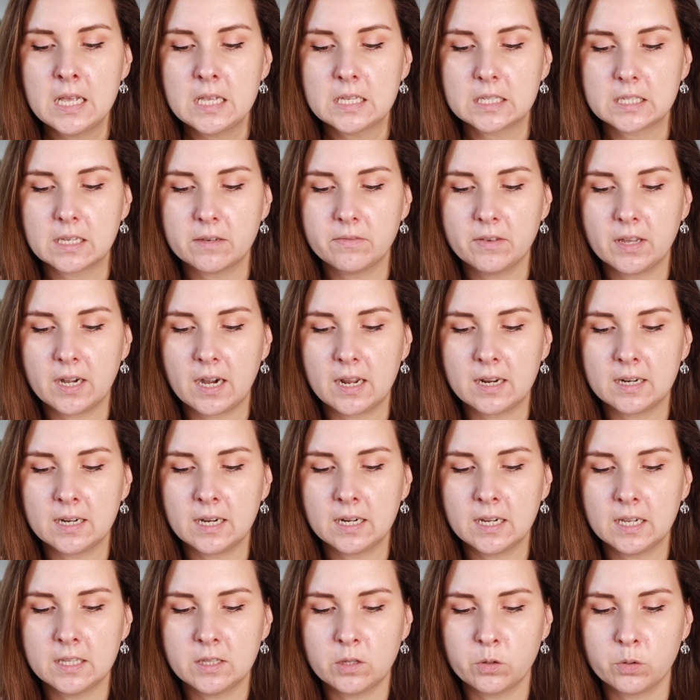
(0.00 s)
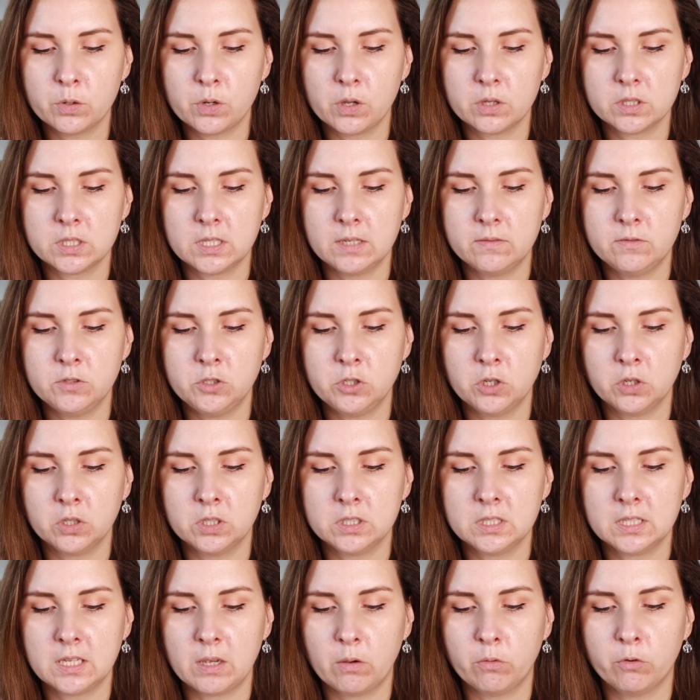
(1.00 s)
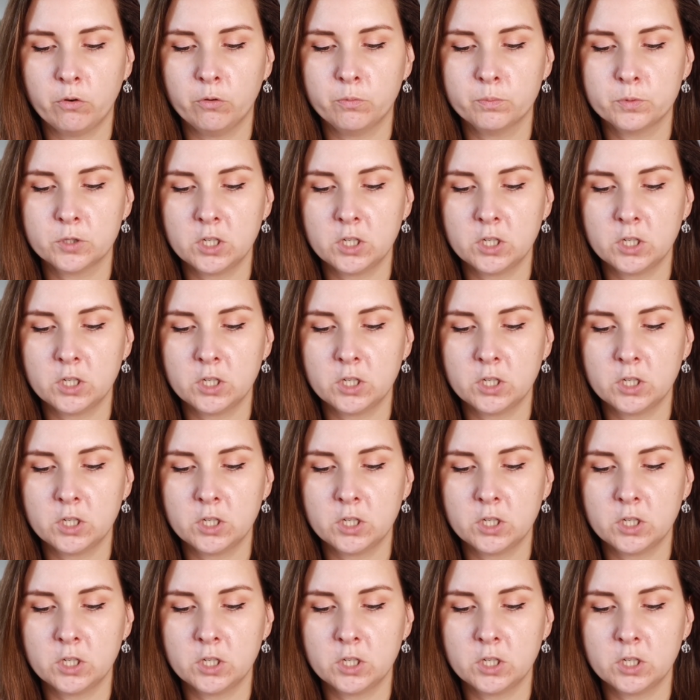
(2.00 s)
Zawiera regenerujące wyciągi z kiełków